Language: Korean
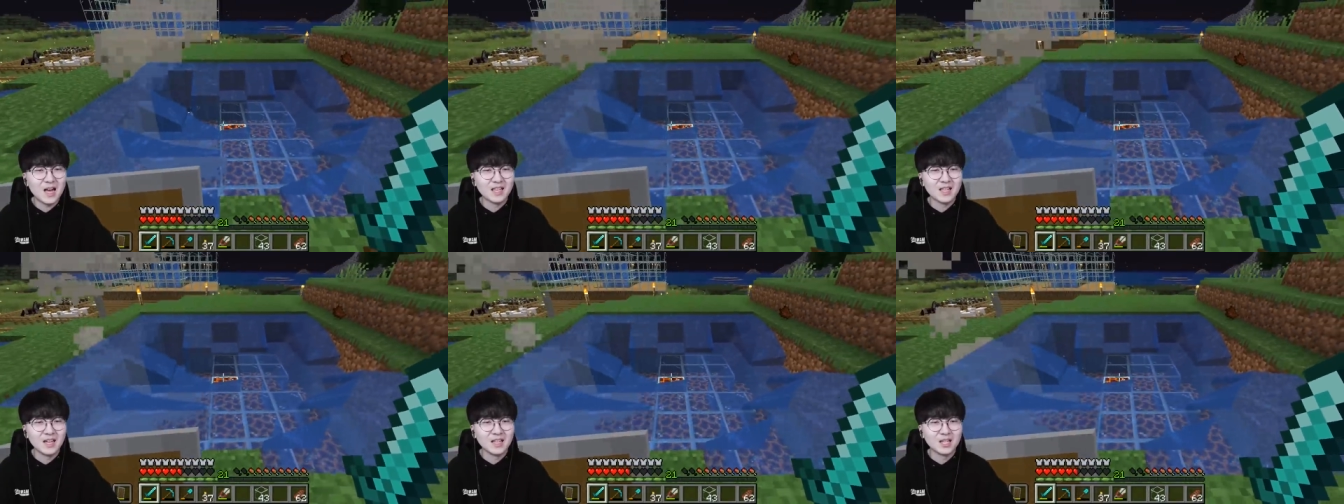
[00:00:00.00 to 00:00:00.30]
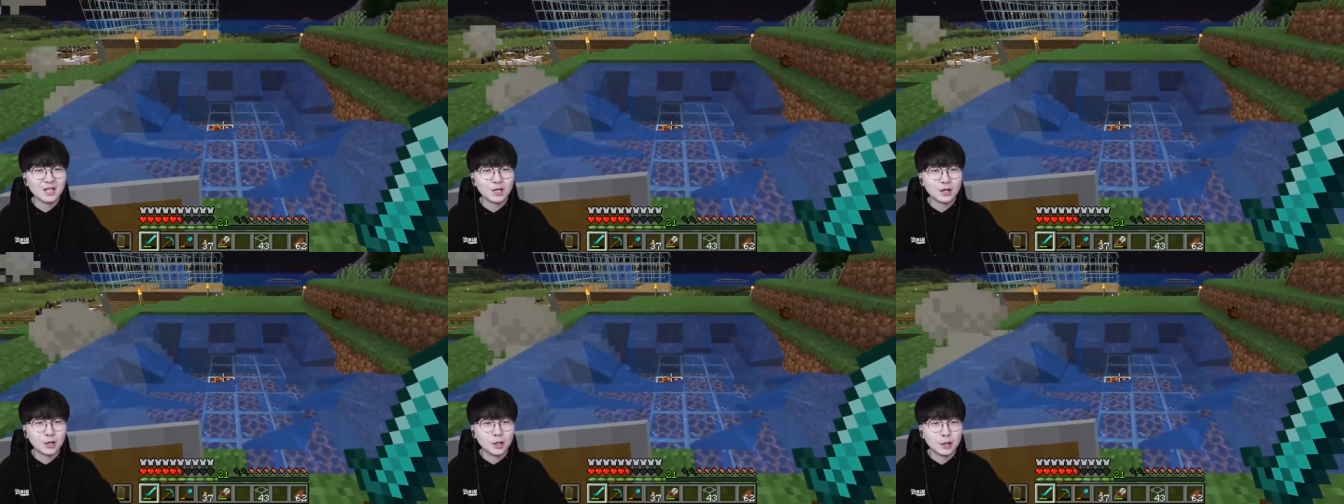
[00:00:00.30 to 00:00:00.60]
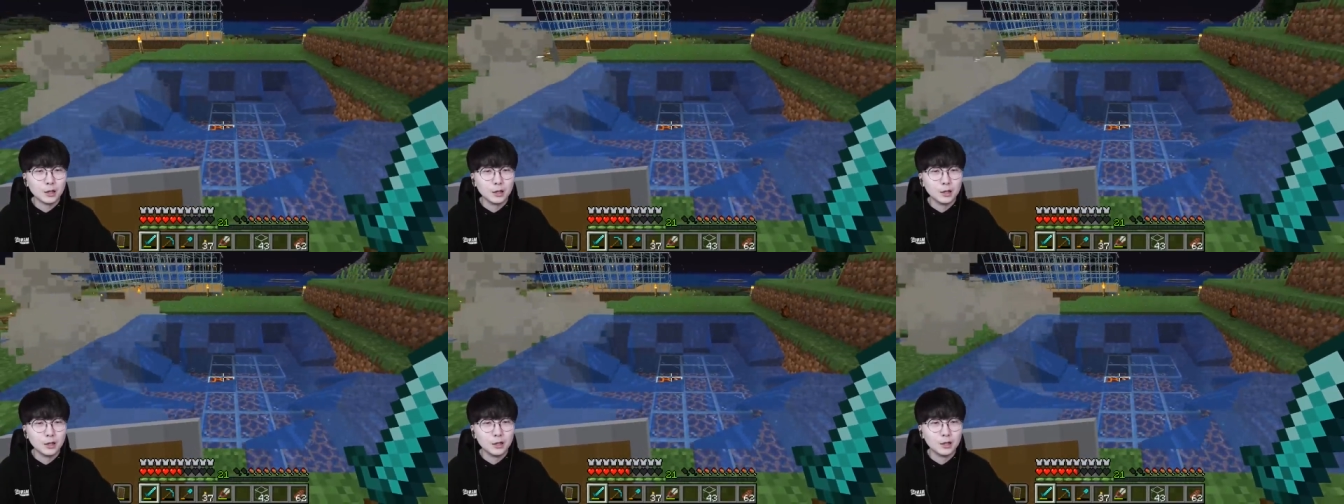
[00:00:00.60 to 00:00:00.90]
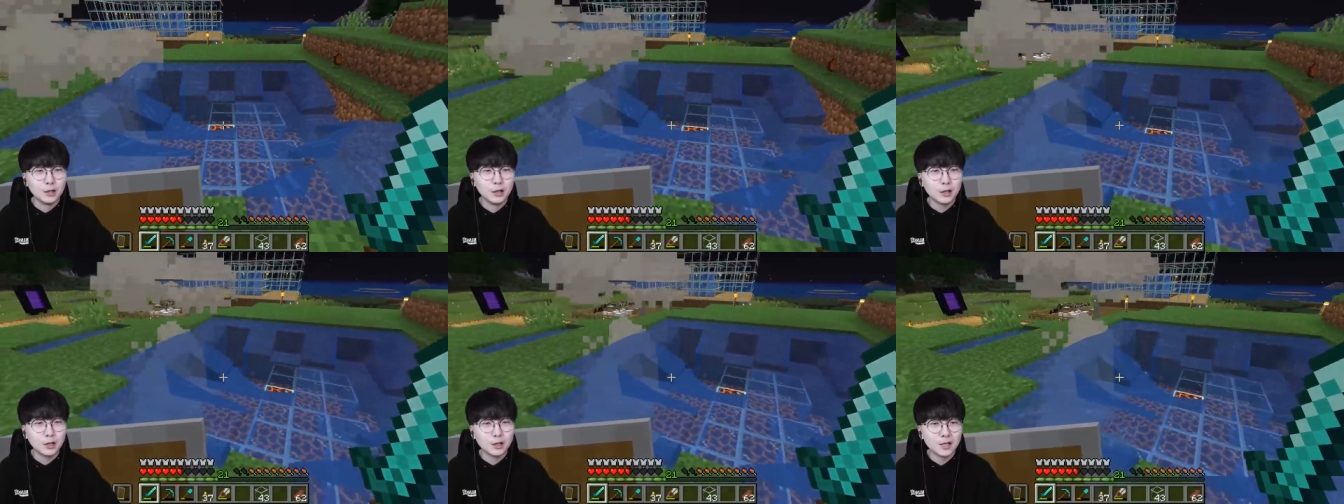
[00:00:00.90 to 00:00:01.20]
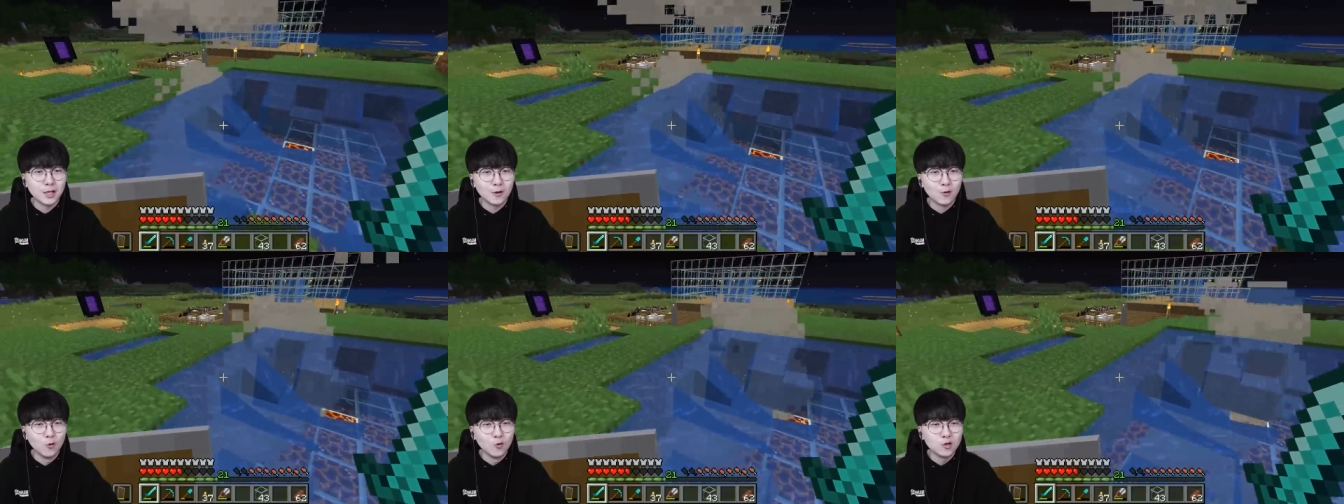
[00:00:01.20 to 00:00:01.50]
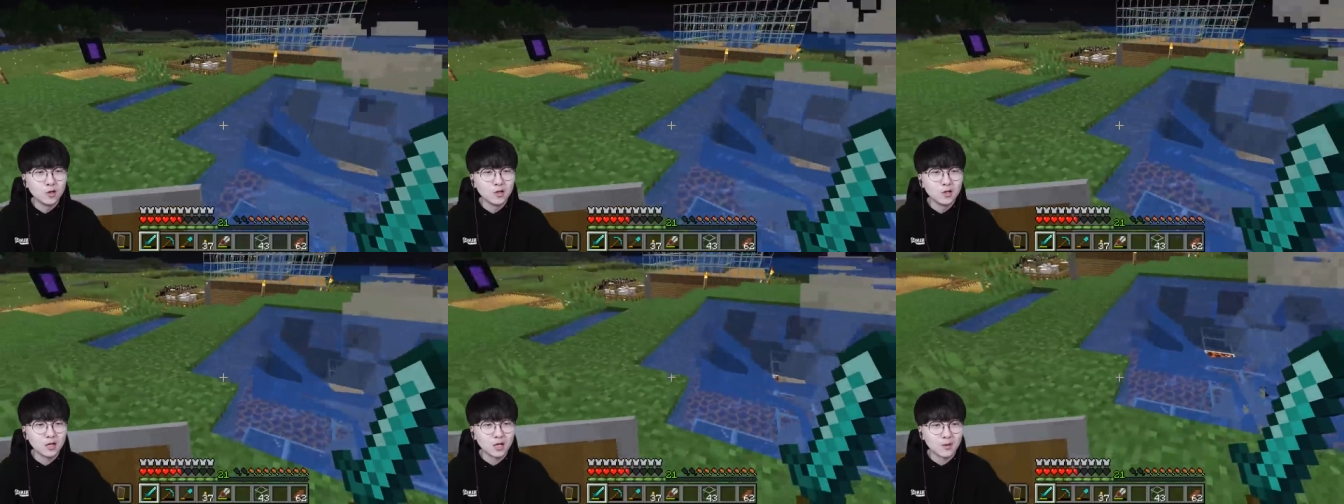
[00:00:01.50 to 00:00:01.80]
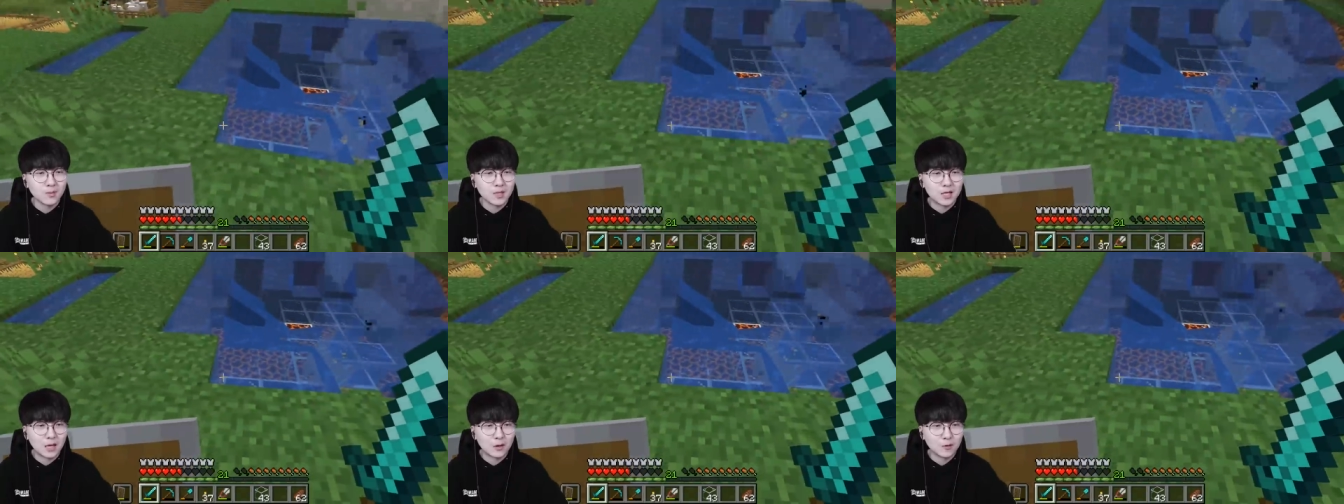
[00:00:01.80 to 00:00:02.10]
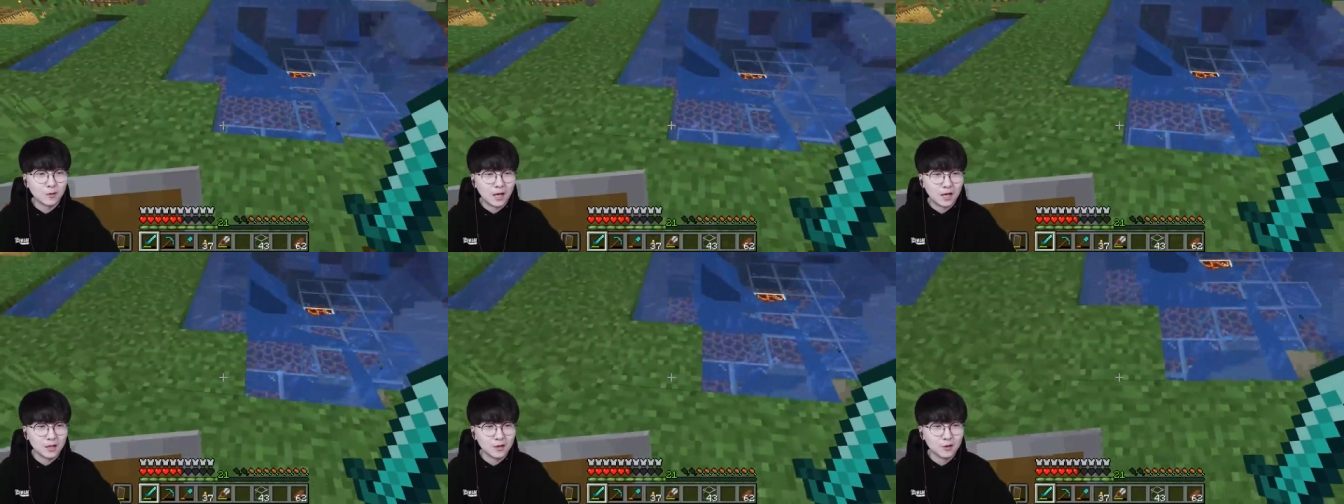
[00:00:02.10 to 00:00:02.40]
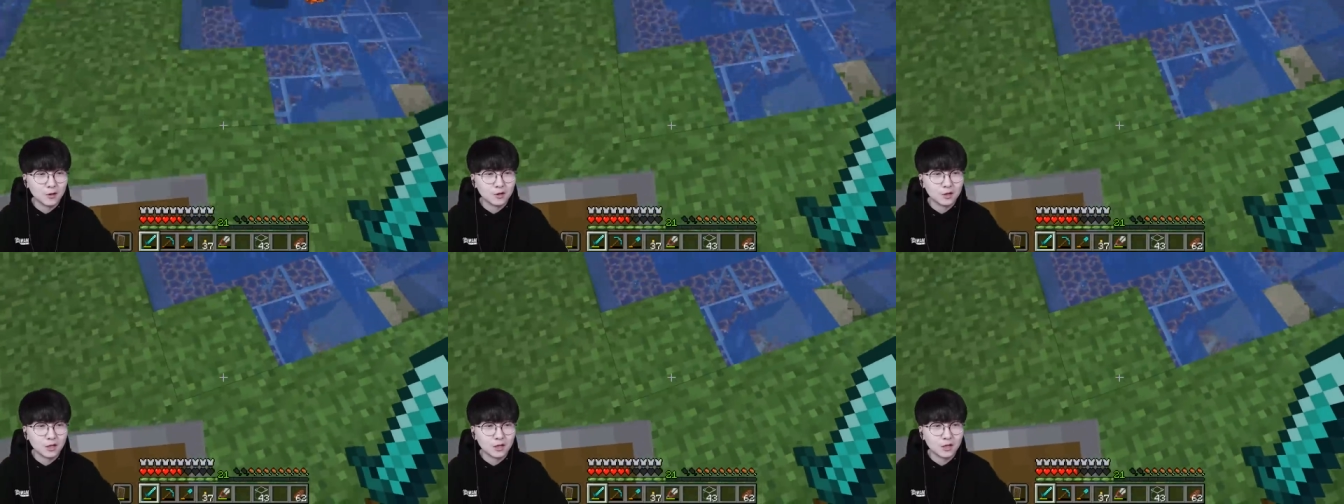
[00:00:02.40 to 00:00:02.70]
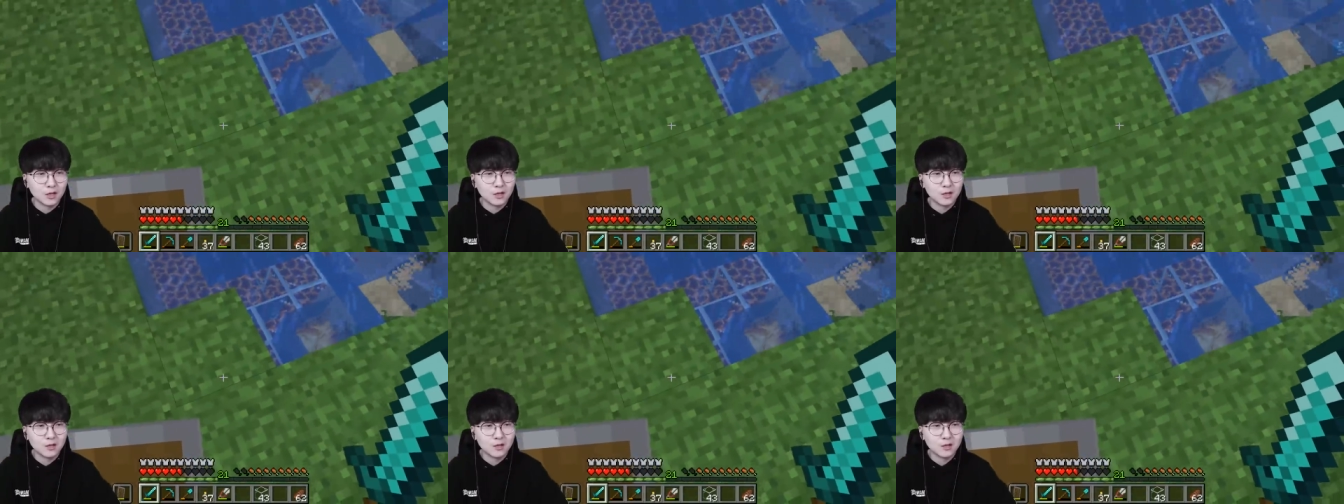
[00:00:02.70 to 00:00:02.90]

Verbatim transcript: 나지 뜨끈 뜨끈한 온천 느낌이 제대로 나는 거지